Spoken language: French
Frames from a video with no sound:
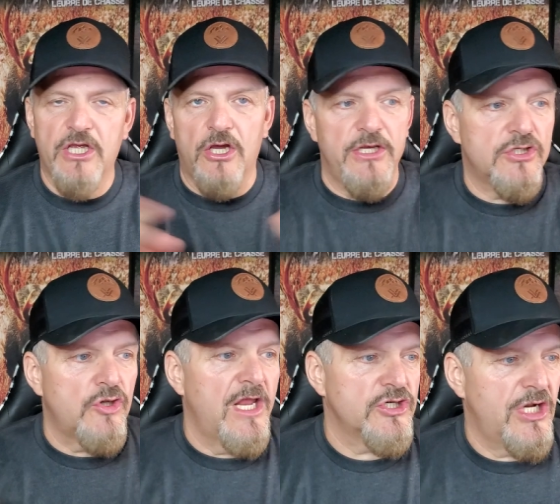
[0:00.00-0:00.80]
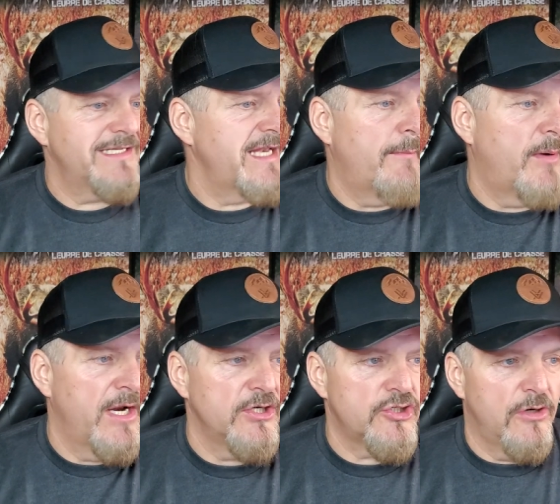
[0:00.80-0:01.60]
chroniques sur la chasse, la
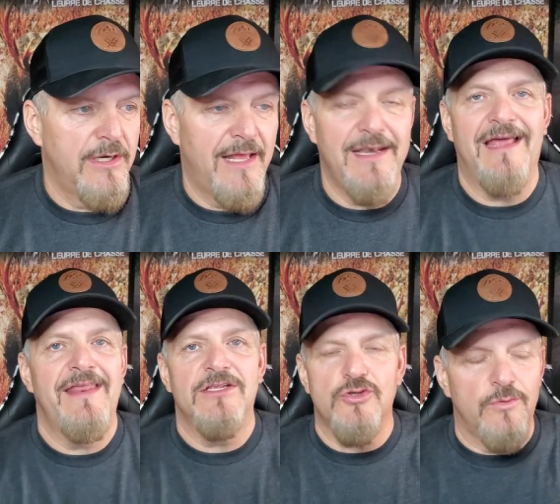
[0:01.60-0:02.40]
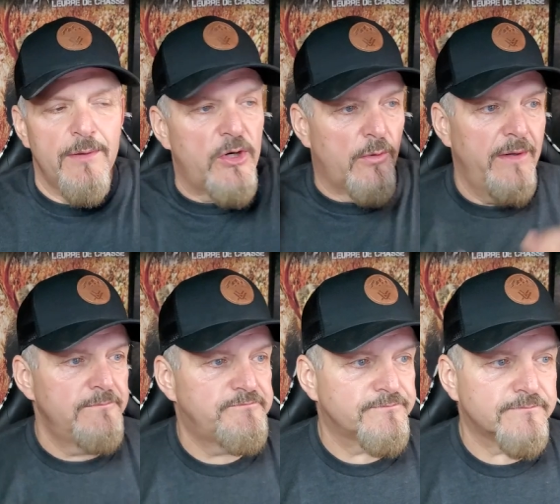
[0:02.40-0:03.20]
pêche, euh, la, nature, n'importe quoi.
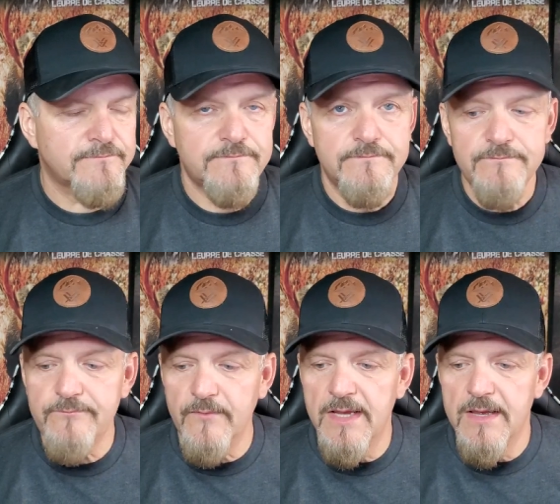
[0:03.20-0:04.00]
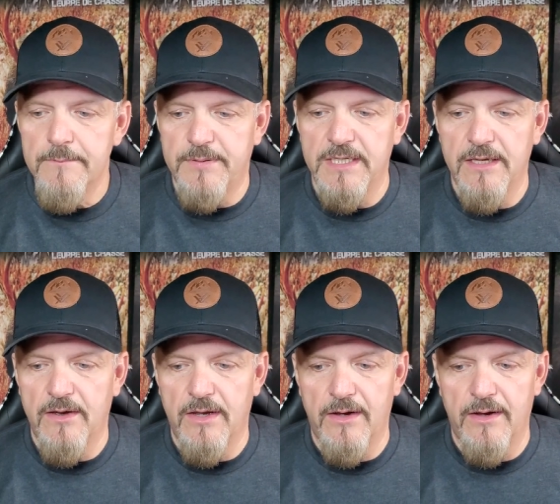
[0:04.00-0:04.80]
Puis
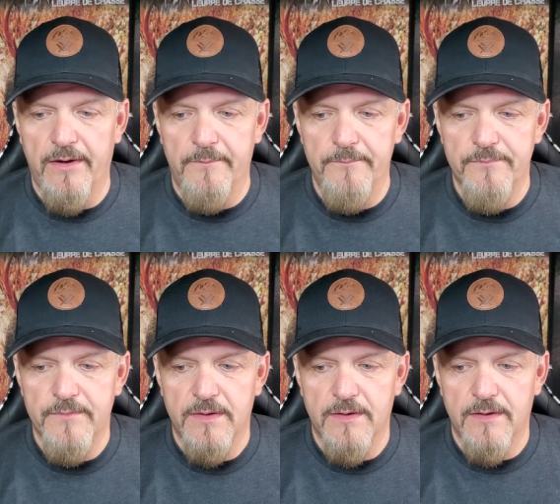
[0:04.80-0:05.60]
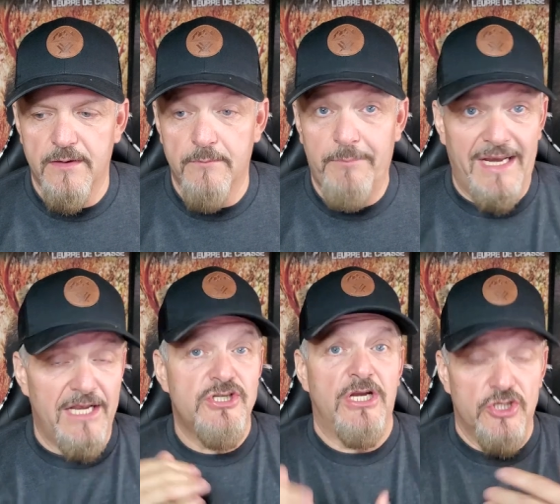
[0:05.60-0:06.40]
euh, pendant
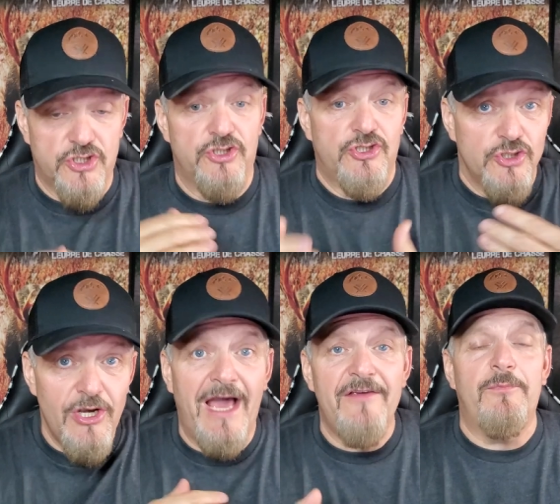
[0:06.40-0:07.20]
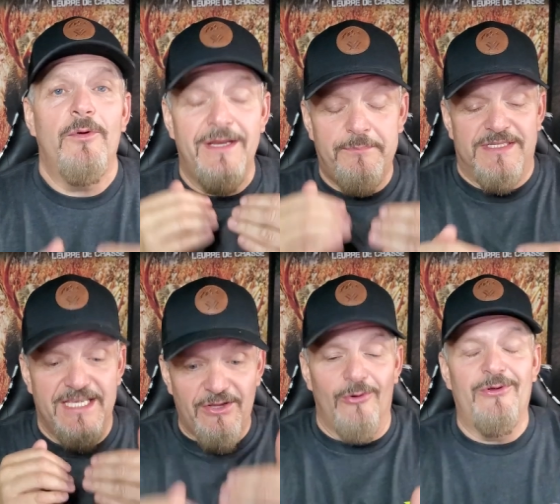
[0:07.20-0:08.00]
je, je, suis live, puis, c'est
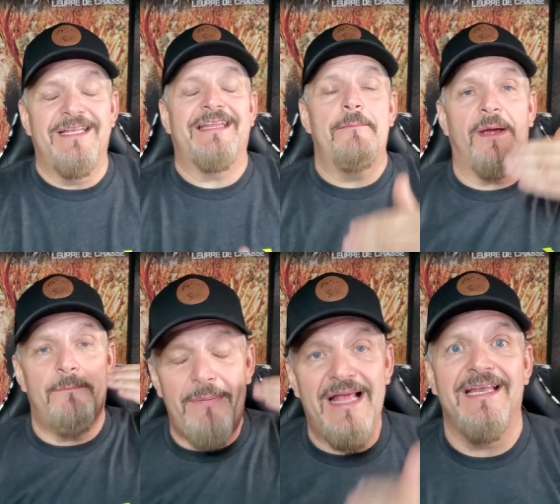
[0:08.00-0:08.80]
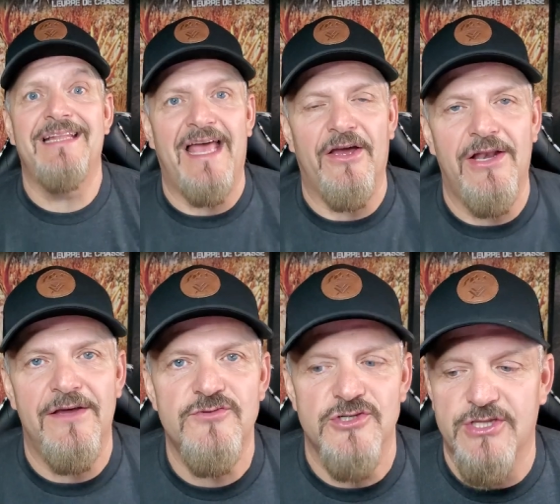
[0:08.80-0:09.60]
drôle, on est après parler de la
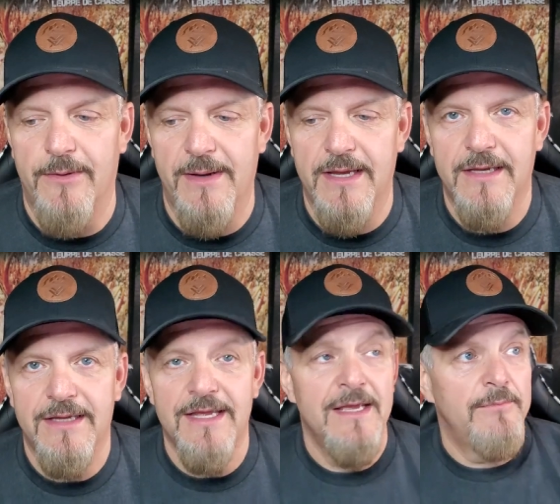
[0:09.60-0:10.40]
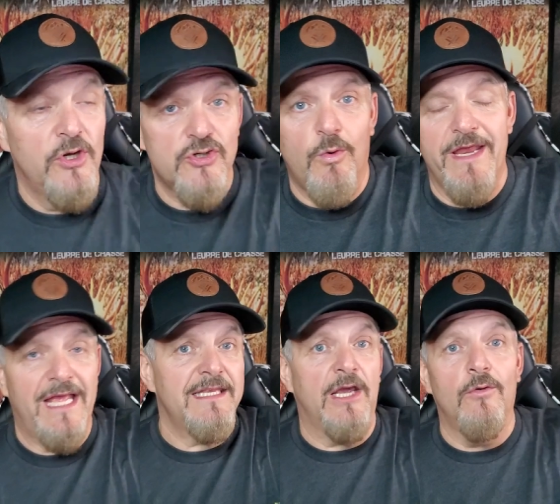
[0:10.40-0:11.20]
relève justement. Puis là, je vois
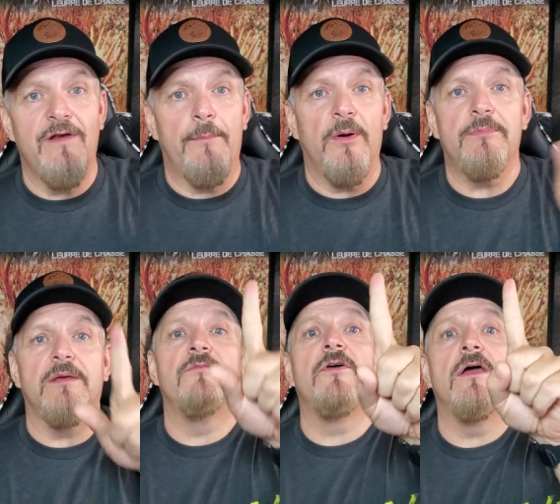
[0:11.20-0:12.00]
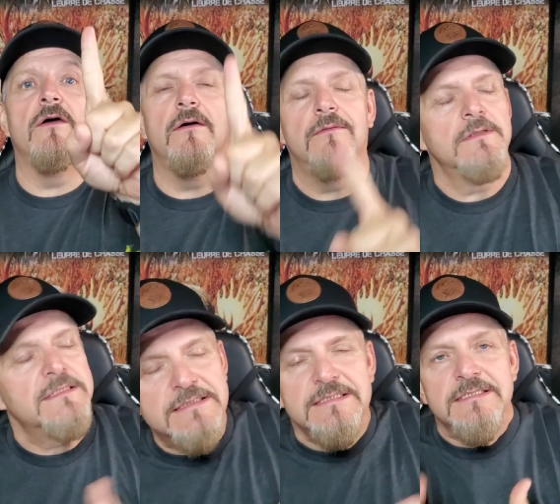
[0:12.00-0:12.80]
Yann qui rouvre la porte, qui me fait. Euh, là,
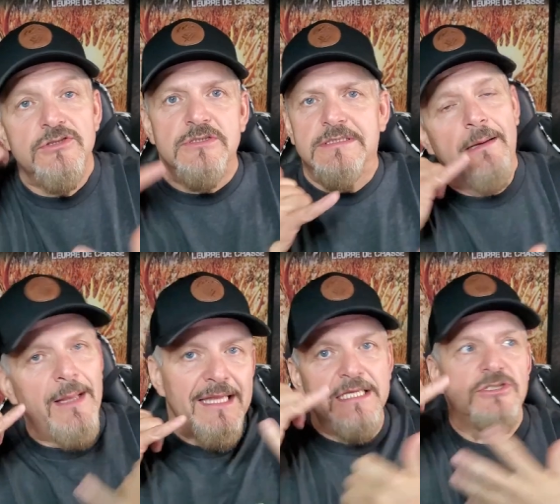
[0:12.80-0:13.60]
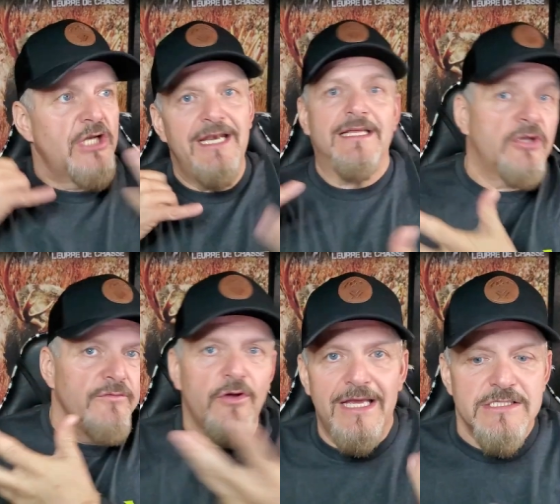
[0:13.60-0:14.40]
je dis, je suis dans
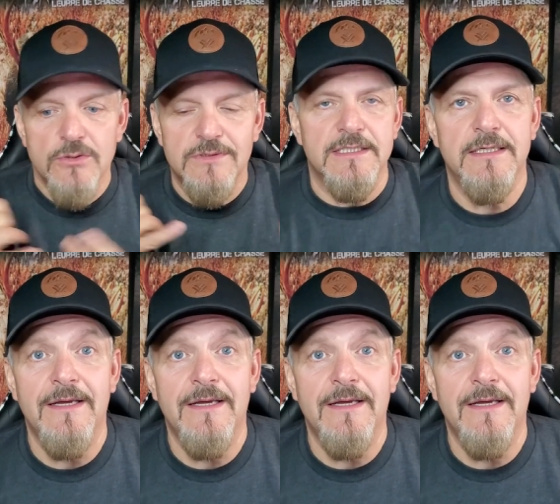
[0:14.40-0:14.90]
entrevue radio, tu sais.